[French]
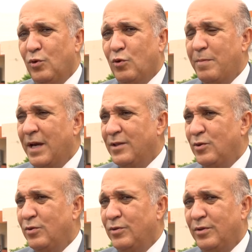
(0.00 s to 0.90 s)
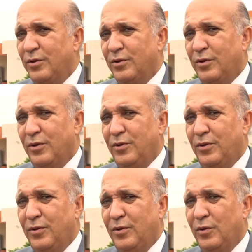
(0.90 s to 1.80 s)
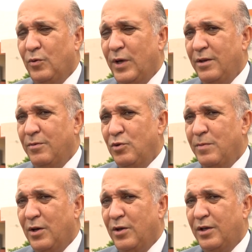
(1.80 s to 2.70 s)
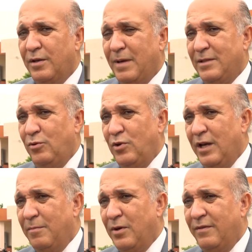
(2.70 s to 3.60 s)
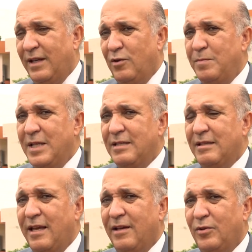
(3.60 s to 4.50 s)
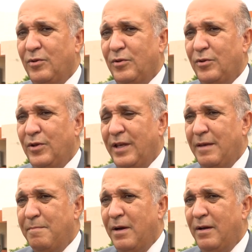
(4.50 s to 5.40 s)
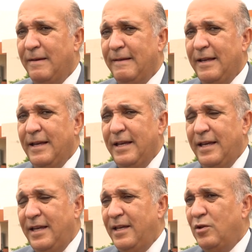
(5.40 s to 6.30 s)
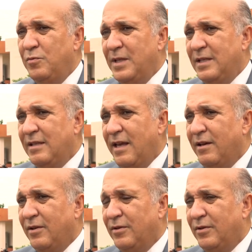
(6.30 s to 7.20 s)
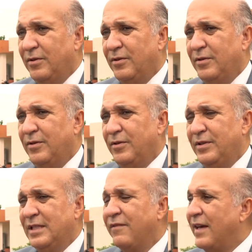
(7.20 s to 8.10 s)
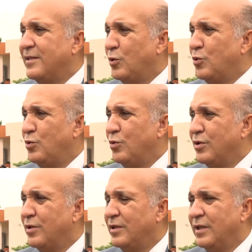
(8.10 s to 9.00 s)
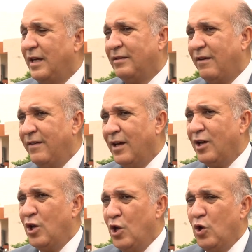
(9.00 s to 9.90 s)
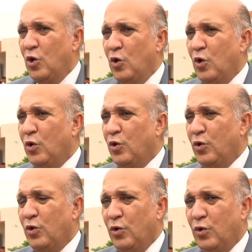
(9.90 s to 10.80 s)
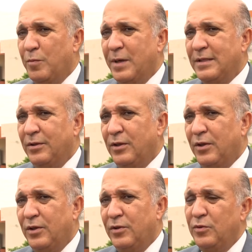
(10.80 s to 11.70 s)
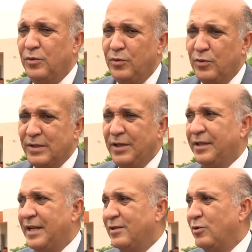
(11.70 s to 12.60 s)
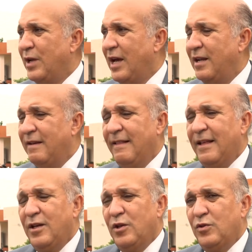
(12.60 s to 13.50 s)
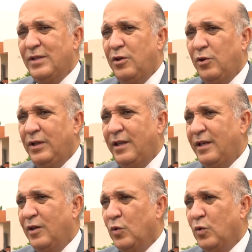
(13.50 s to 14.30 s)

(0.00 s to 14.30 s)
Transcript: de coopération entre euh, le Royaume du Maroc, particulièrement avec le ministère de l'équipement et le ministère euh, des infrastructures à travers leurs euh, représentants de Centre national de sécurité